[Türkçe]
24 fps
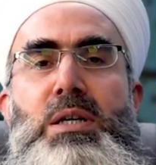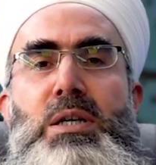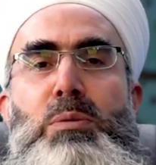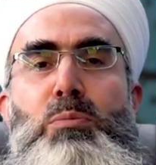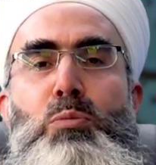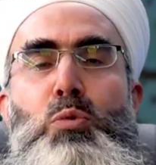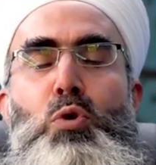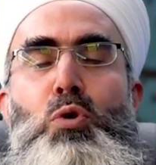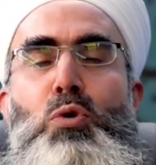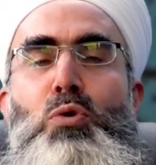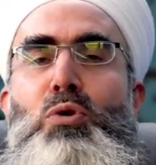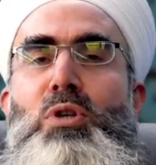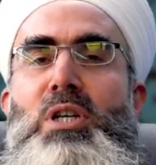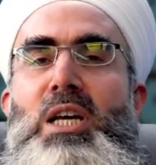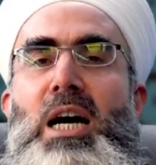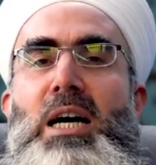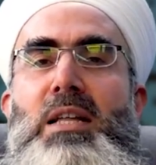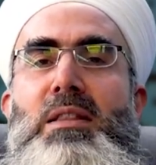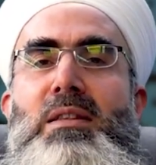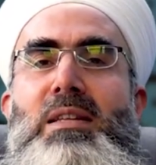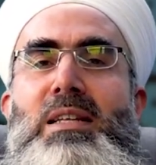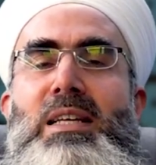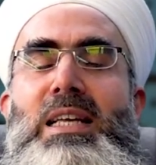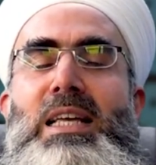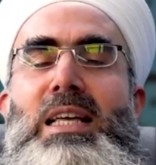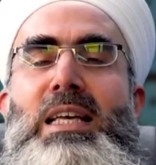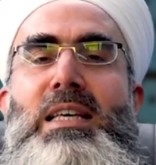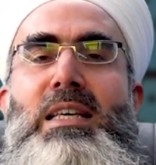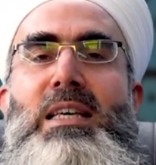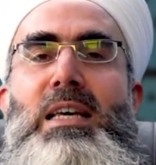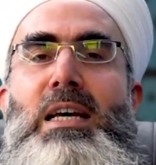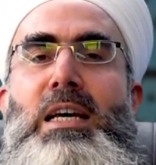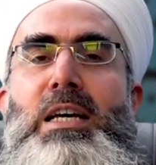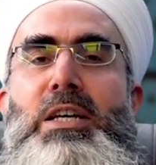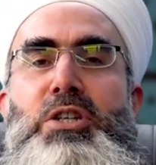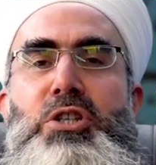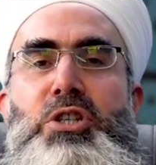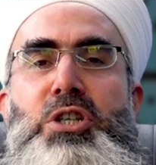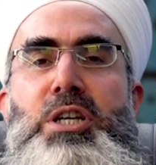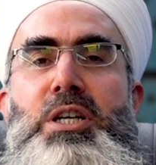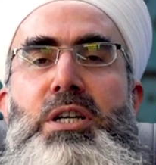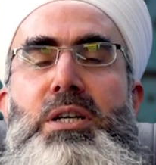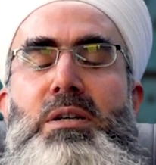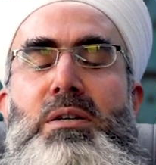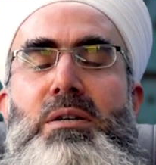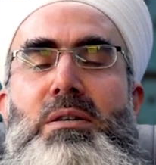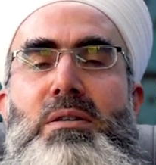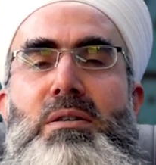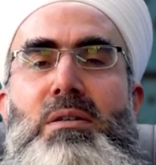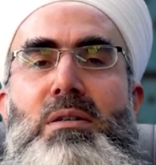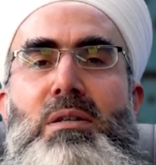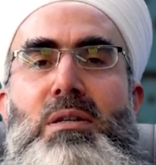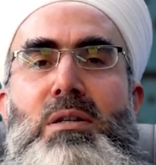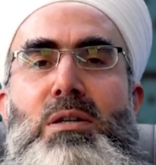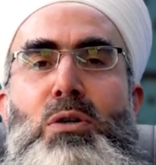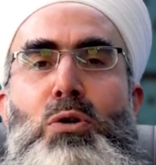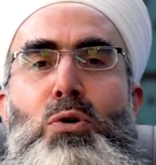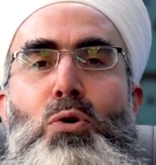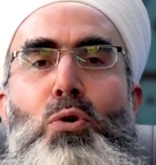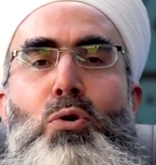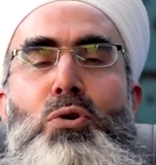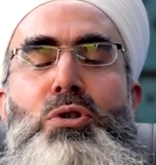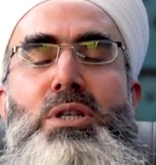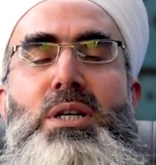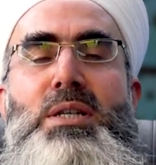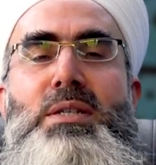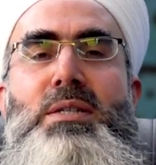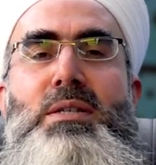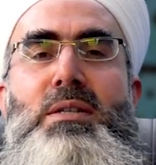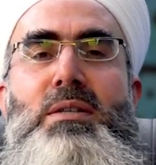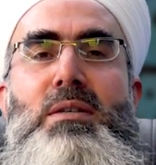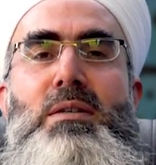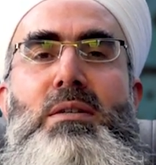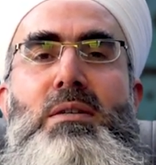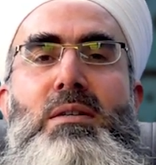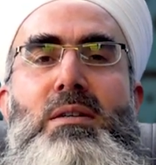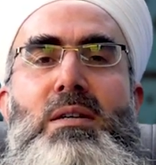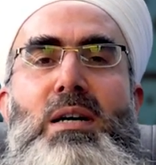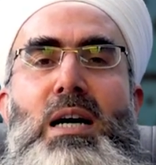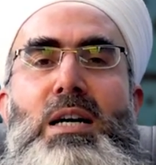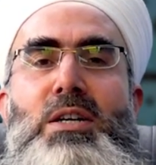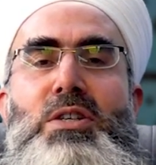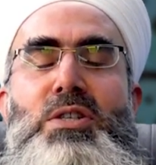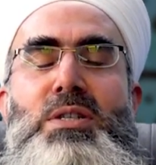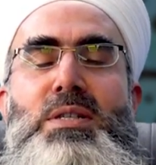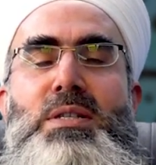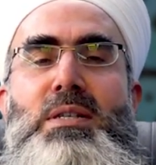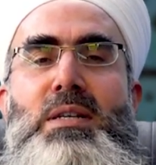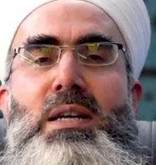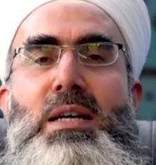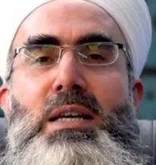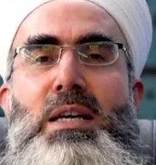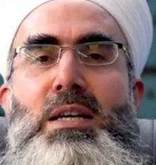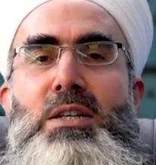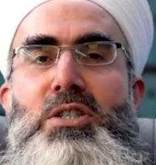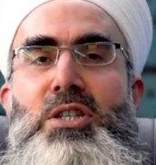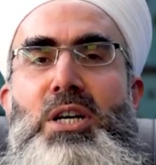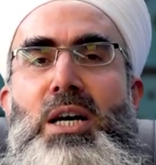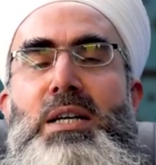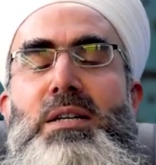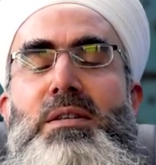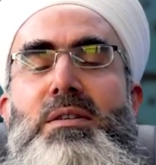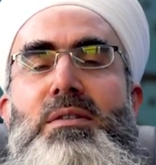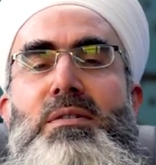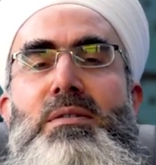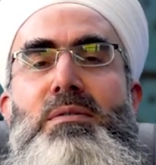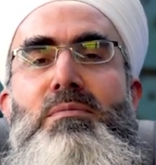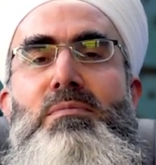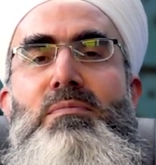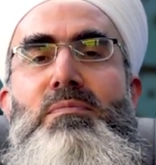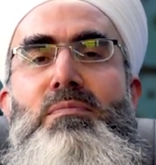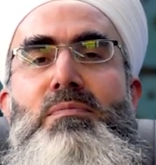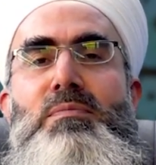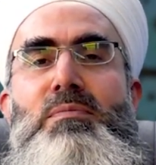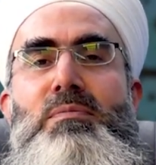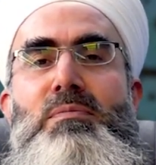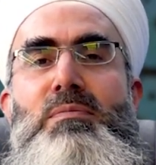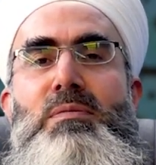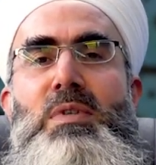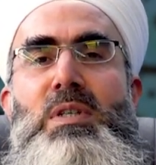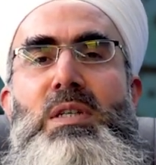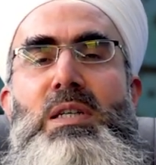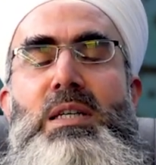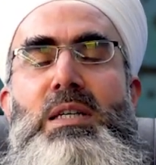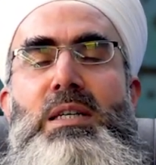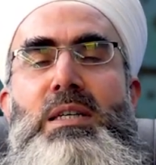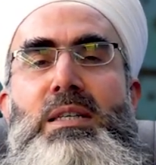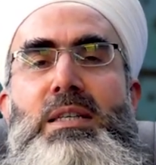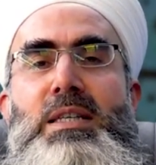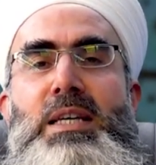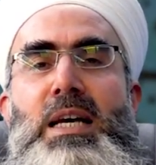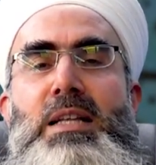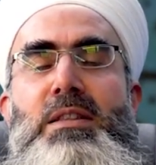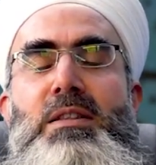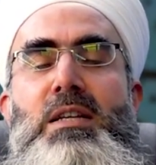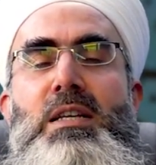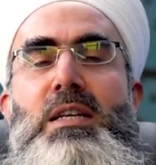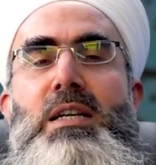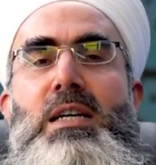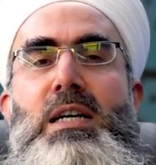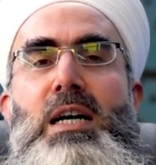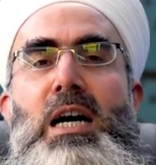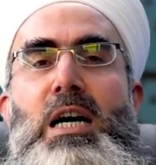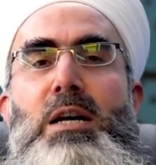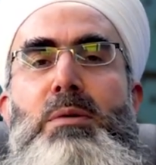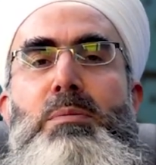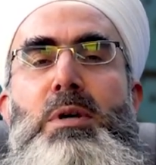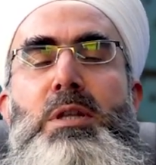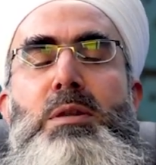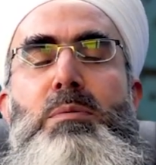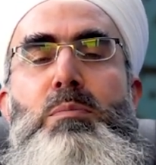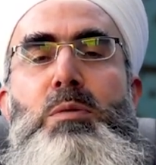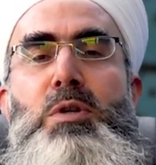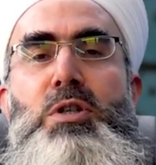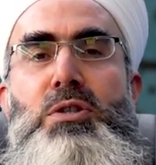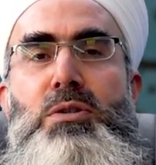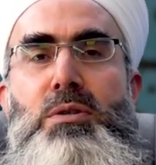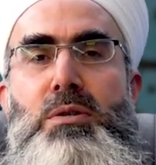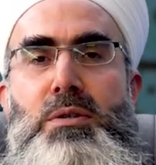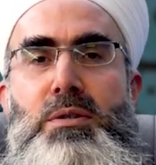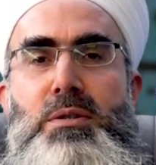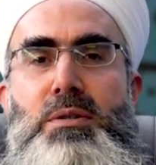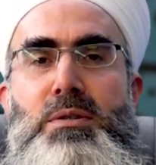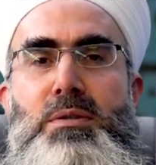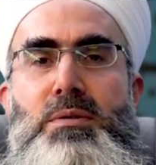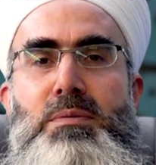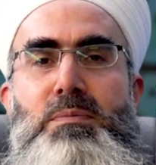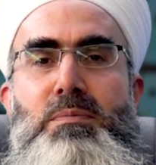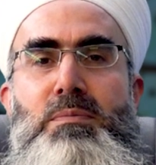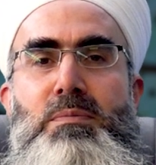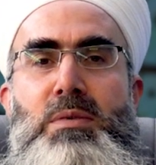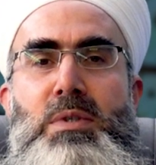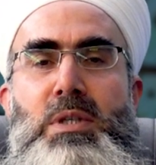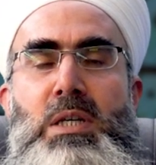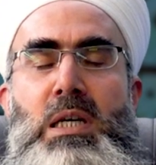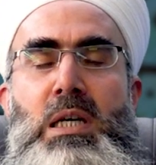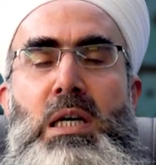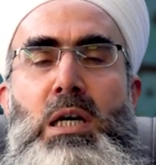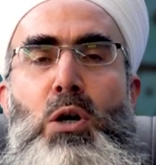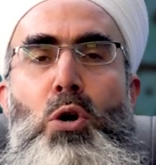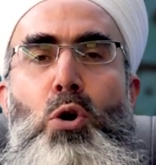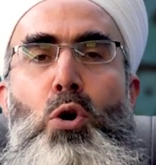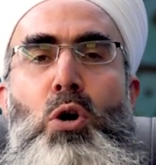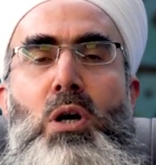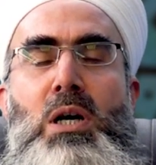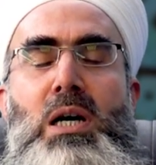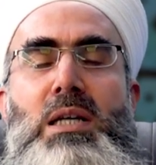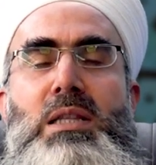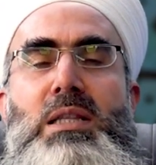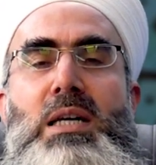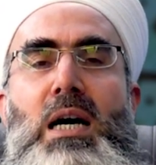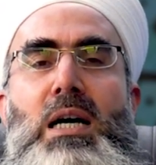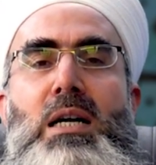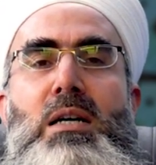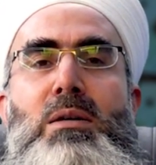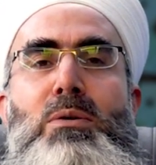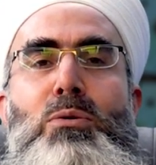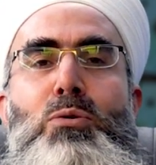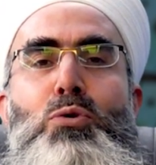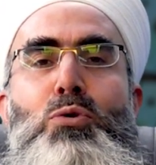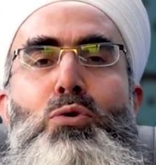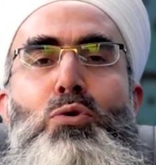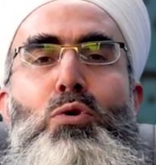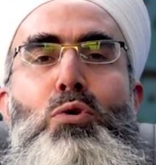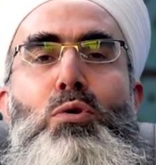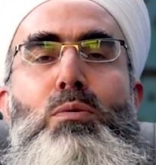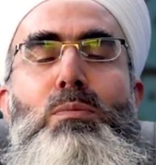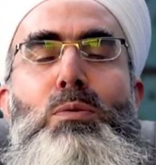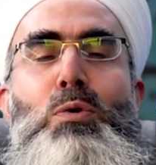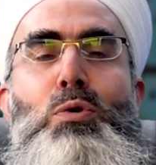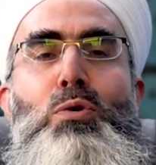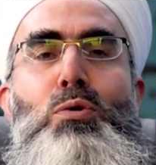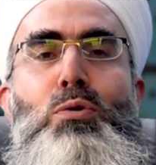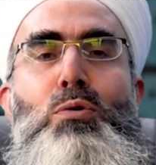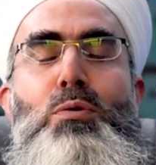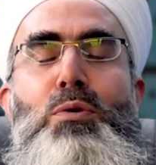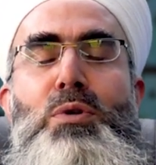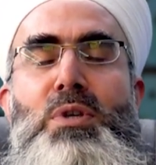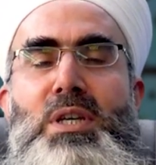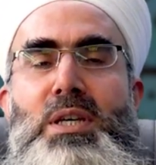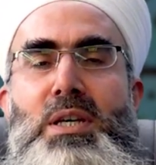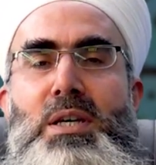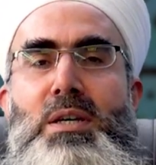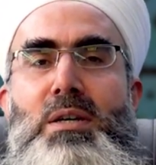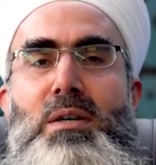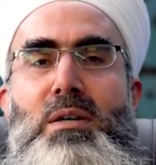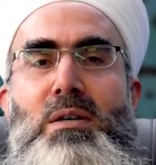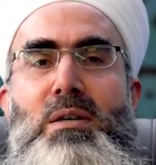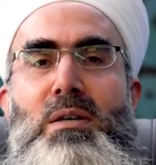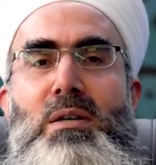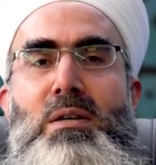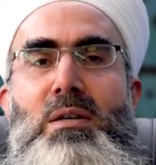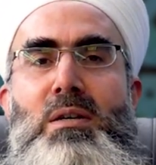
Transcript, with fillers: Bunu duyan ilk eşi kocasının karşısına geçer kendini kaybetmiştir. O kadar üzülmüştür ki